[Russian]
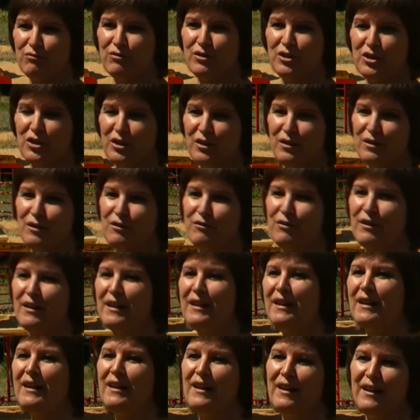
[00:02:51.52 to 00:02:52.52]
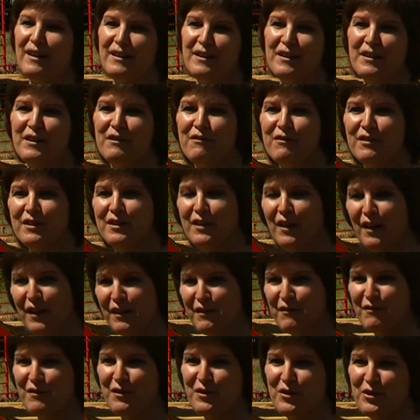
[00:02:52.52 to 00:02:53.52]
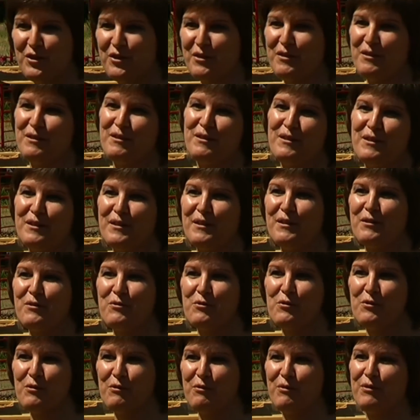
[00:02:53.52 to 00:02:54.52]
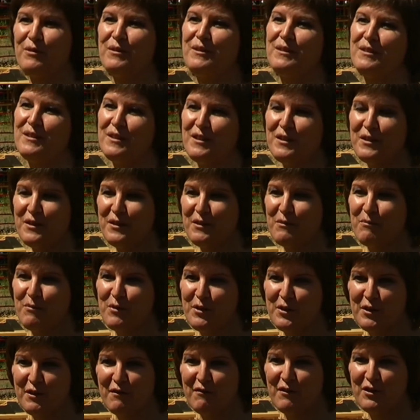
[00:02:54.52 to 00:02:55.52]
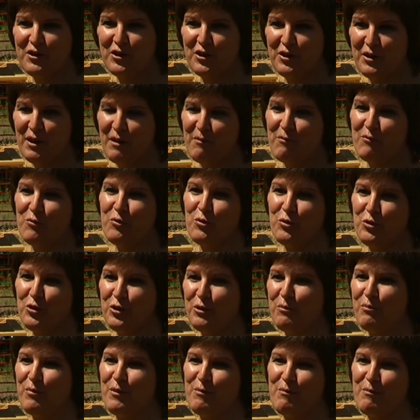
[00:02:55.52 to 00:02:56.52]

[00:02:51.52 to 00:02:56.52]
Чевычелов, Андрей Витальевич, э, Росляков, Денис Дмитриевич нам очень